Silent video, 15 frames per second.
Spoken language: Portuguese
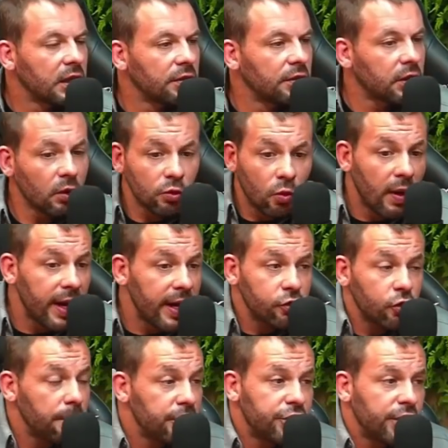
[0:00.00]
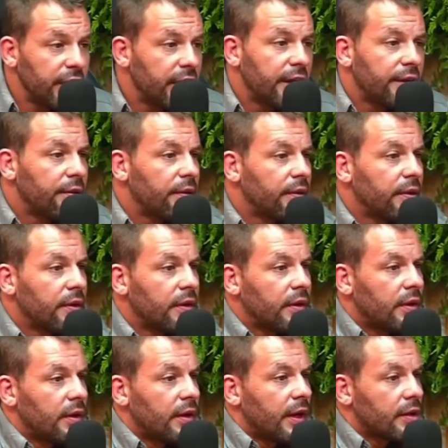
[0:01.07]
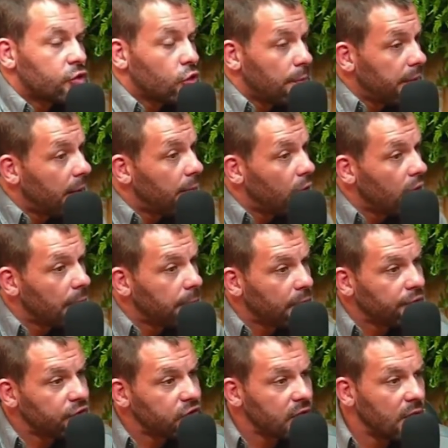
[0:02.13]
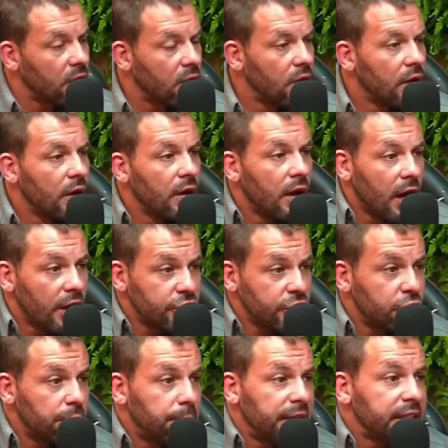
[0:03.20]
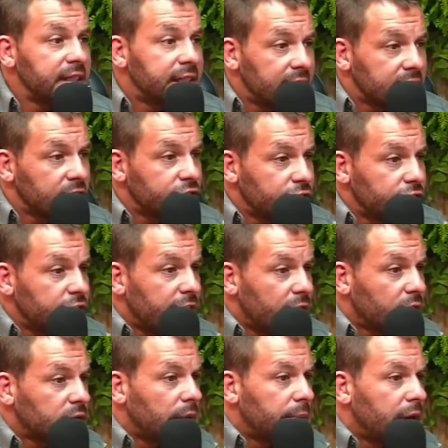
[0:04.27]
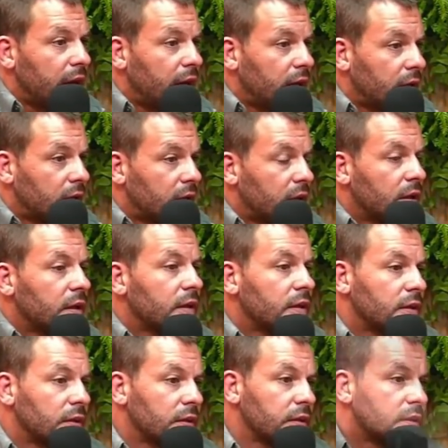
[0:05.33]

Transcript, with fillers: Então não é sobre dinheiro. É sobre amor à profissão. Caralho, a gente precisa de dinheiro também. Eu vou te contratar pra você fazer